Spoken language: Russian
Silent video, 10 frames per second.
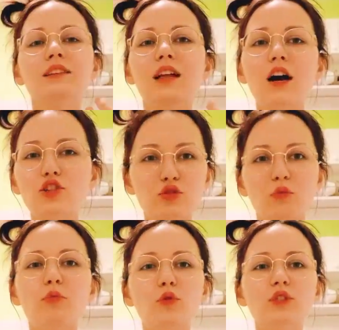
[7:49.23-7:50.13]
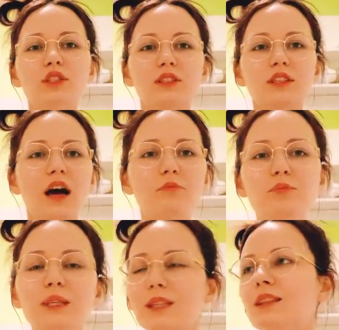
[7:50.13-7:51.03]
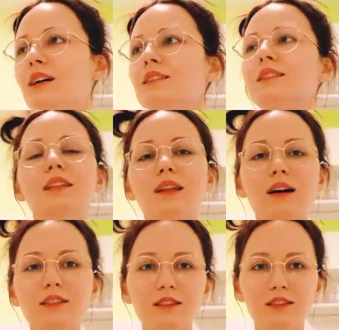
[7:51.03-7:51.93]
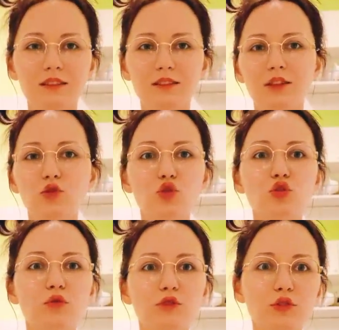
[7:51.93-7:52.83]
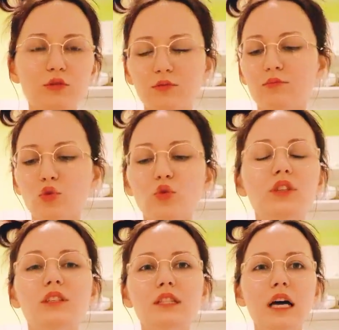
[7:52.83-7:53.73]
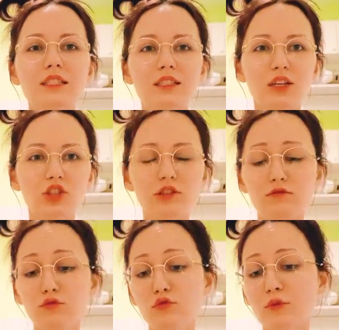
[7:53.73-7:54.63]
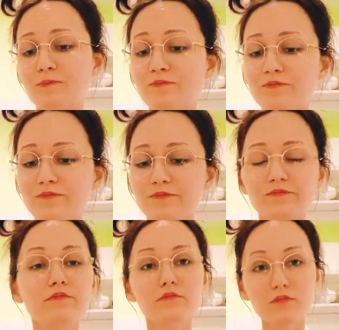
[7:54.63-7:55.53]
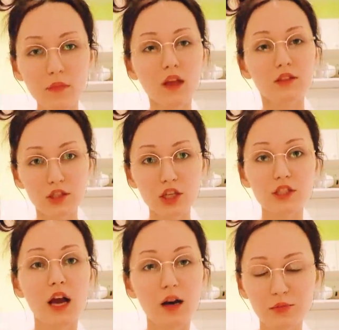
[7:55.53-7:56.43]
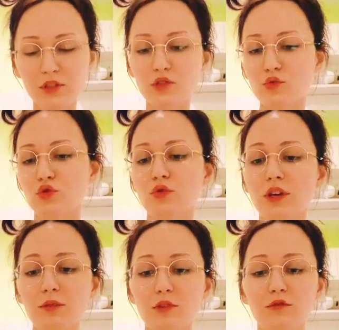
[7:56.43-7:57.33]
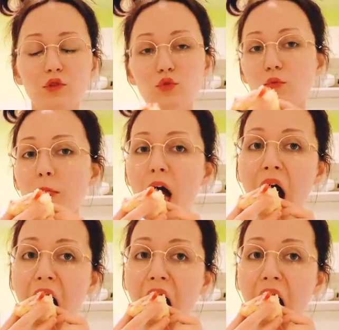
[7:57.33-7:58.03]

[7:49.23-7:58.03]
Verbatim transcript: так, что просто обидно за нас, за то, что вот многие из нас так живут. Сейчас я объясню, что я имею в виду.